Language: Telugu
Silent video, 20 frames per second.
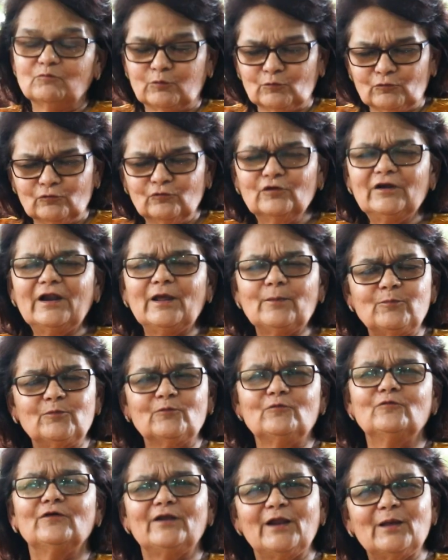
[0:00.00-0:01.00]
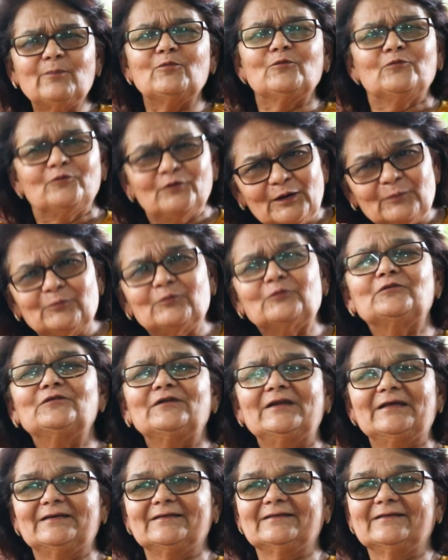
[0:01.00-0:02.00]
పువ్వులే పువ్వులే పువ్వులే
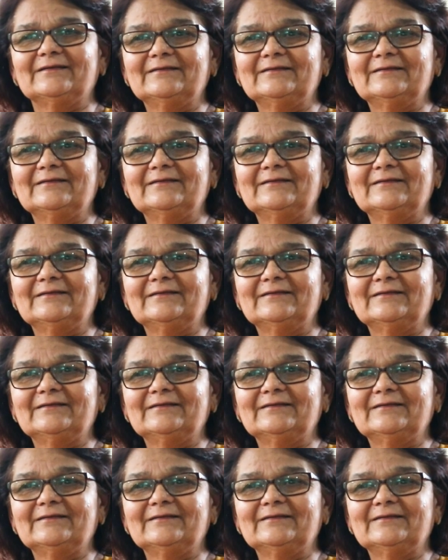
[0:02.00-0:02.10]
పువ్వులే